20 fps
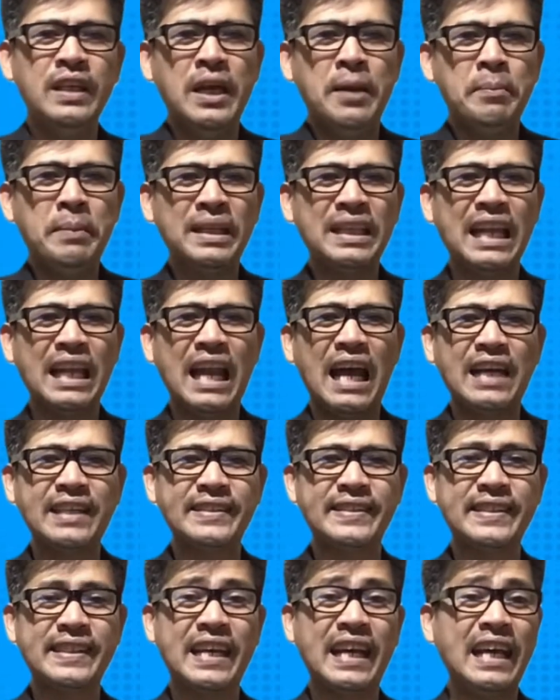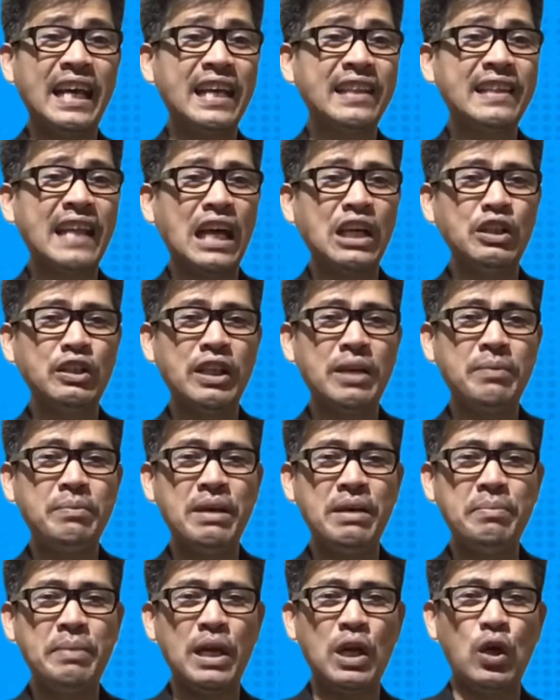Madalas, kaya tayo
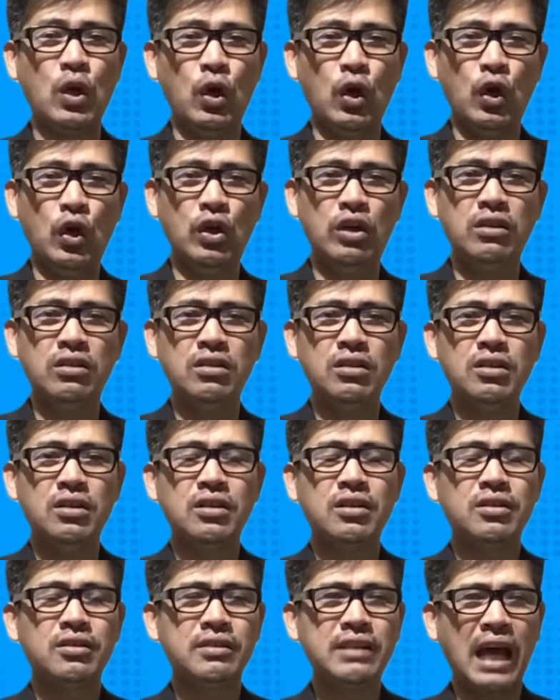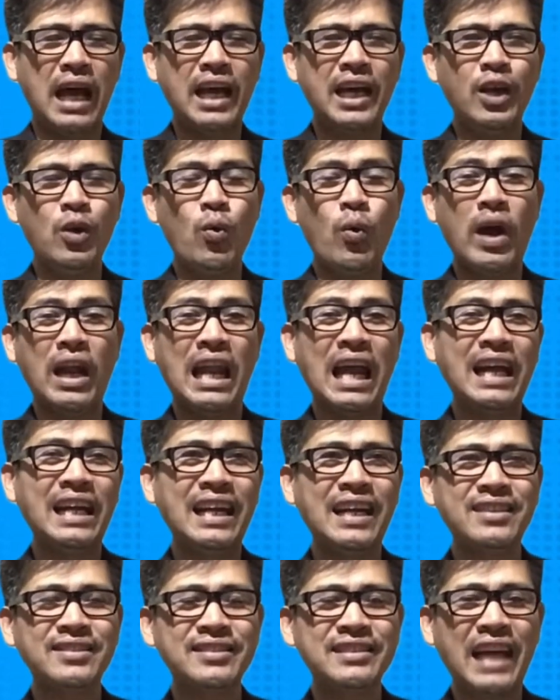nabibigo dahil wala
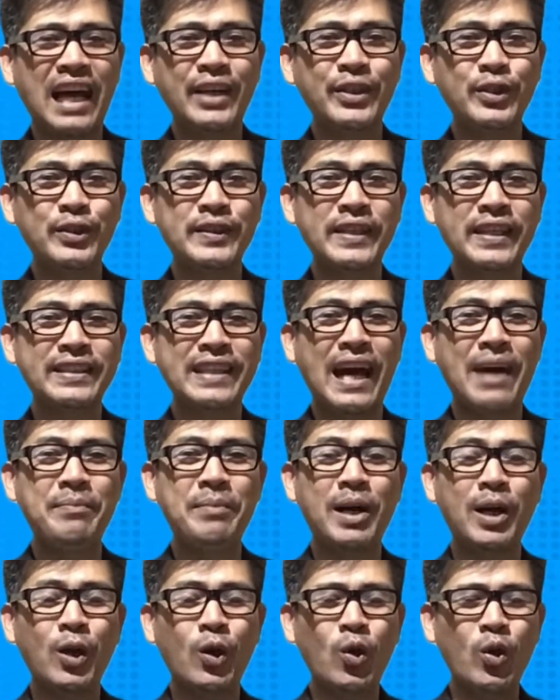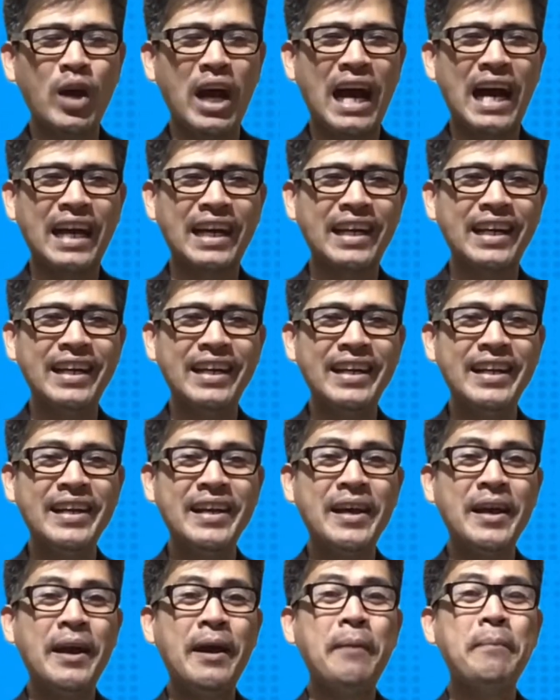lang tayo sa tamang lugar,
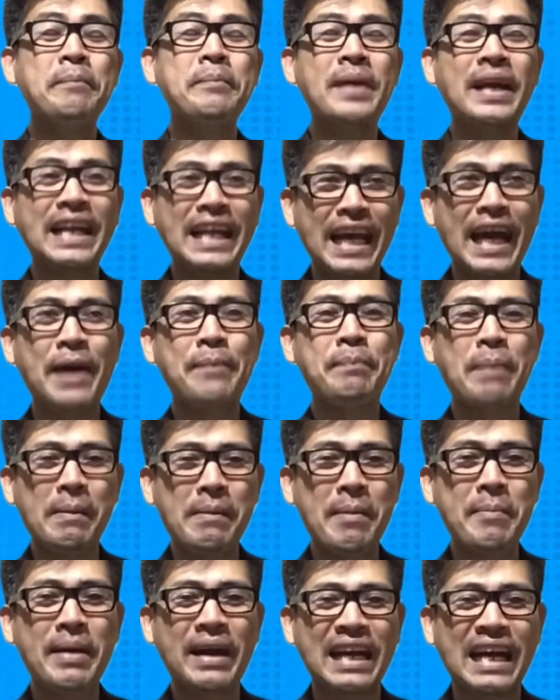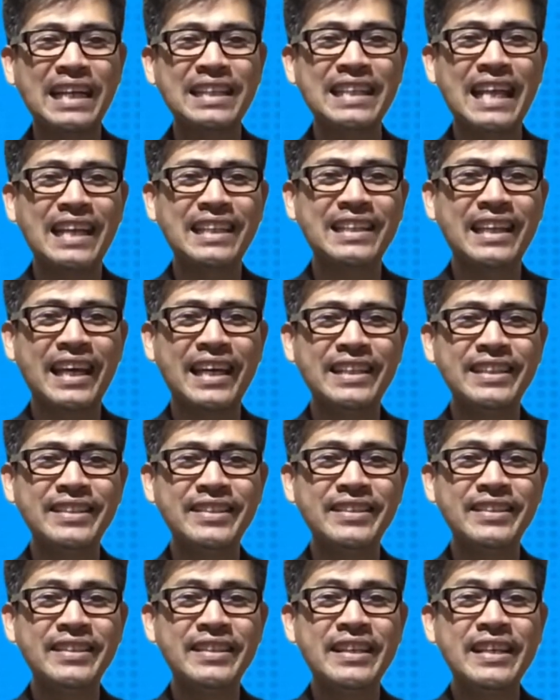mali ang pamamaraan
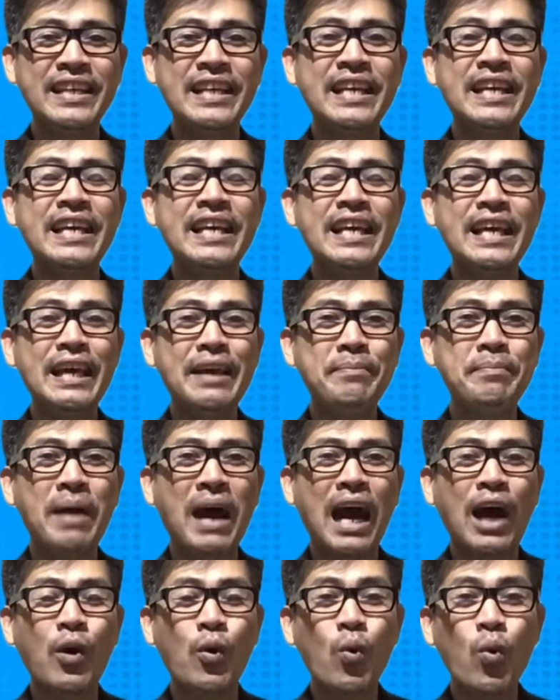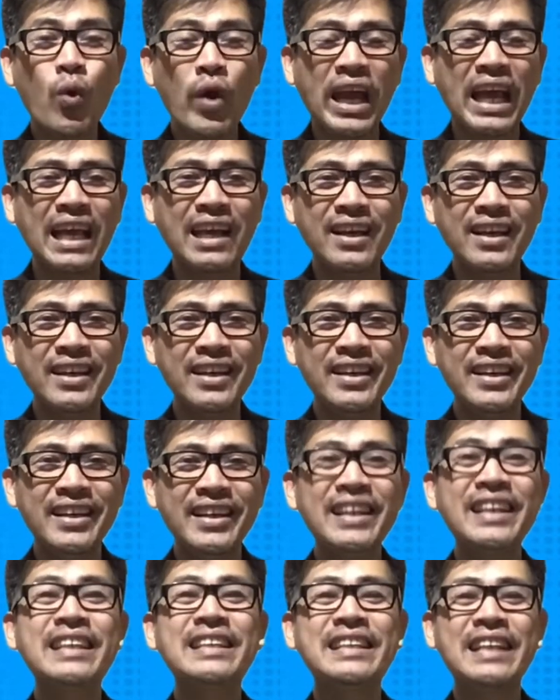natin, iba ang way
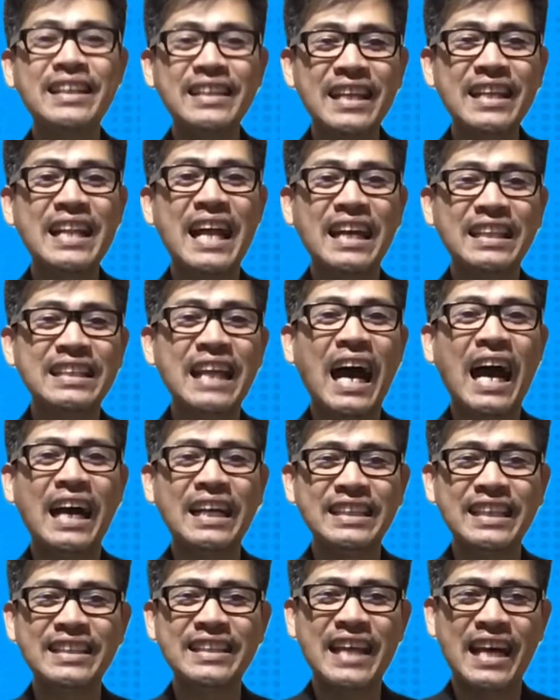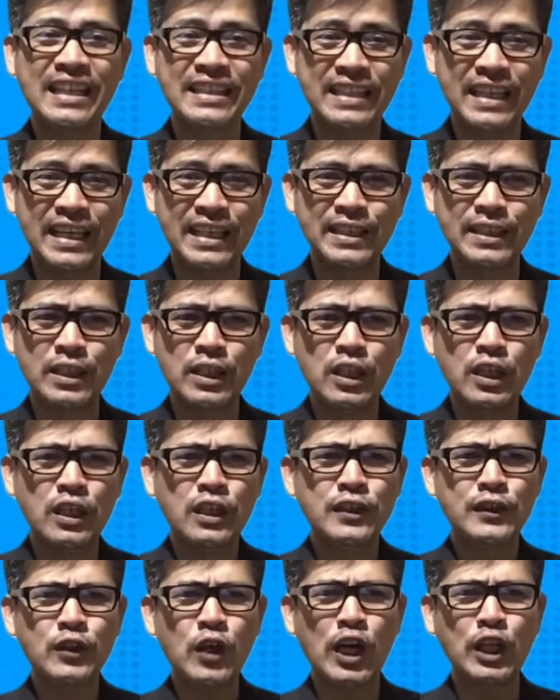na dinadaanan natin.
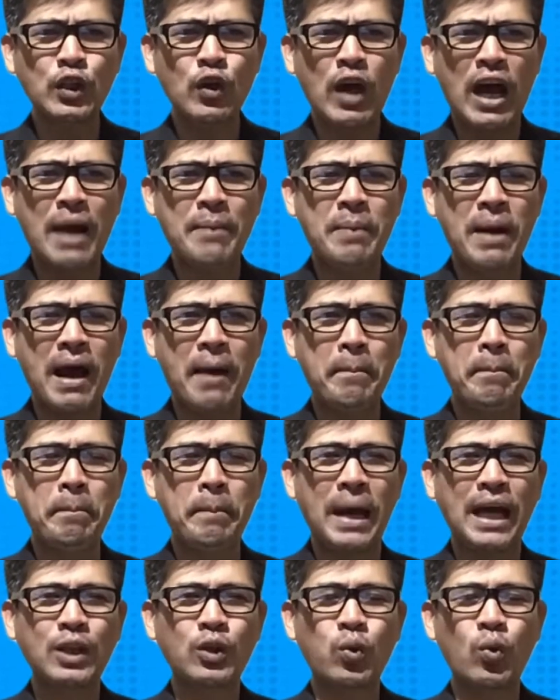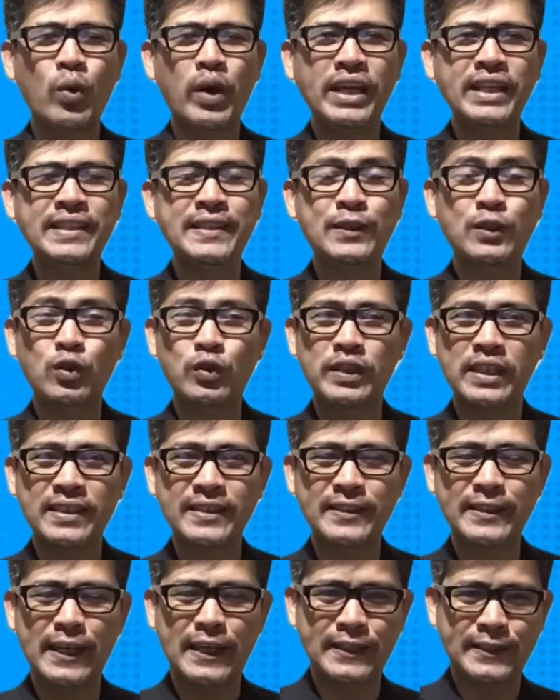So ano nga ba ang pathways to
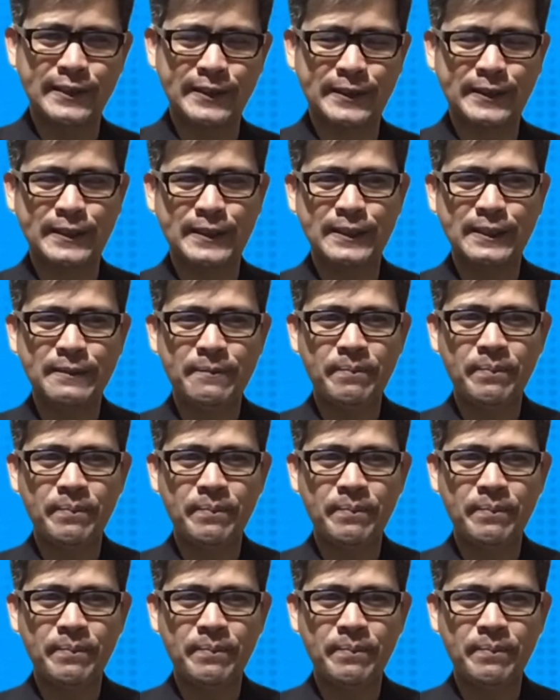success?